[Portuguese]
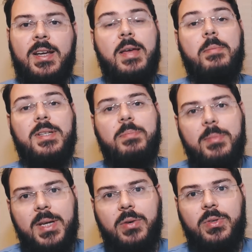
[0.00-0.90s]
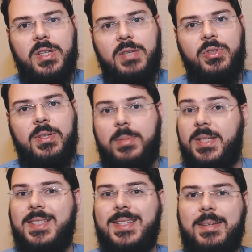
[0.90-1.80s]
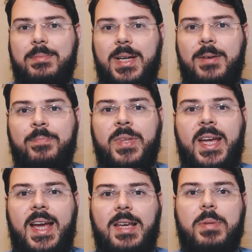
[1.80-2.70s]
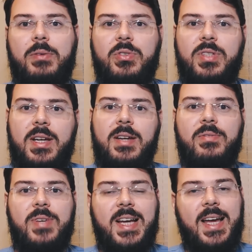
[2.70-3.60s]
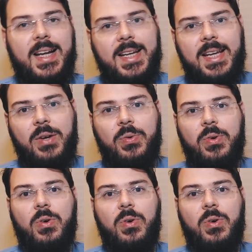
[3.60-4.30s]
mas a primeira coisa que você precisa saber é que para você ficar rico